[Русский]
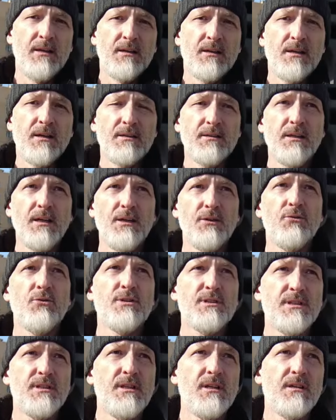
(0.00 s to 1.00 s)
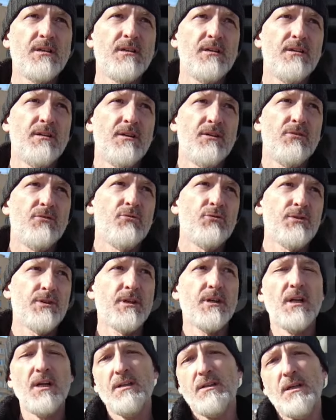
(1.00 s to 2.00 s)
Когда идет снег, он
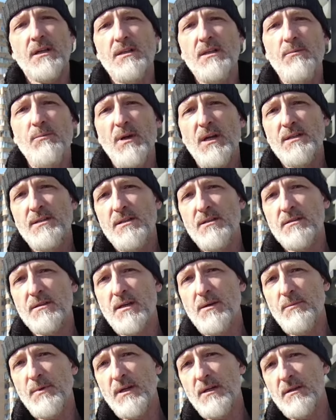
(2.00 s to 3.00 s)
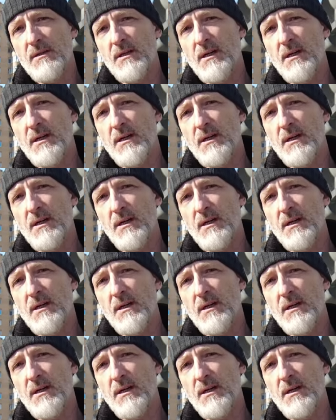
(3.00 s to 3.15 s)
играет одними оттенками.